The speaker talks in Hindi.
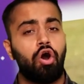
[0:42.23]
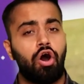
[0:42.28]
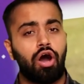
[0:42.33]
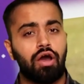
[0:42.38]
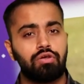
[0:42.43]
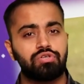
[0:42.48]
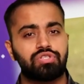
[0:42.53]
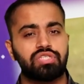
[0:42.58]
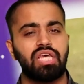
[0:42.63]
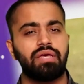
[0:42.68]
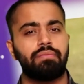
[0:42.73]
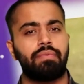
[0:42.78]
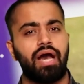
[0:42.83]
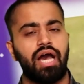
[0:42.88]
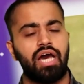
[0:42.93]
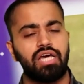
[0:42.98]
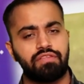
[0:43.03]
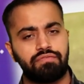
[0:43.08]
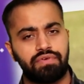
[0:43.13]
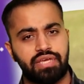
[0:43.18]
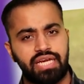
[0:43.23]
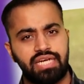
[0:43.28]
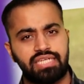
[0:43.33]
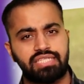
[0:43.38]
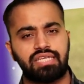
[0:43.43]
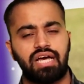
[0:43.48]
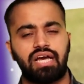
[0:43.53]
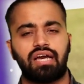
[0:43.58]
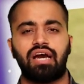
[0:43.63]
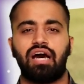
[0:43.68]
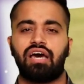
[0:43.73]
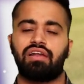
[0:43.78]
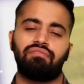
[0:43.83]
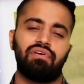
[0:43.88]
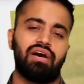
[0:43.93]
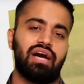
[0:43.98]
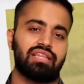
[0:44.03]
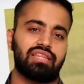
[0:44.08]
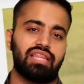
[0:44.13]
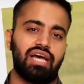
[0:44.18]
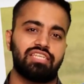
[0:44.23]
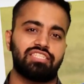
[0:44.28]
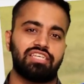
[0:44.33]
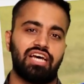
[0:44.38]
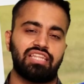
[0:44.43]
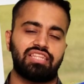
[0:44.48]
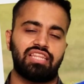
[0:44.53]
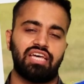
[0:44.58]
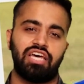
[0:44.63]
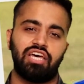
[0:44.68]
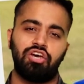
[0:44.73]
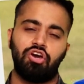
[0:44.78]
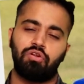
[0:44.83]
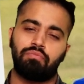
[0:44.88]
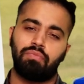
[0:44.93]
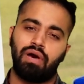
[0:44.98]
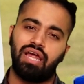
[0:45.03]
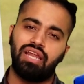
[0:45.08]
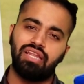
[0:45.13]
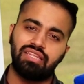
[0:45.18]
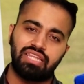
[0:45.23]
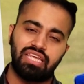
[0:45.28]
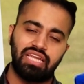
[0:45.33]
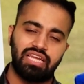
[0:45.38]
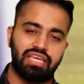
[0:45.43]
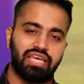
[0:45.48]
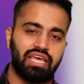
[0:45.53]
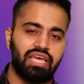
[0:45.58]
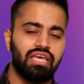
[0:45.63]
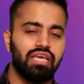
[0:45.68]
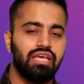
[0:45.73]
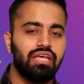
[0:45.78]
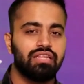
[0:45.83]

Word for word: और उसके बाद विकेट्स का कारवा आता जाता है और भारत के लिए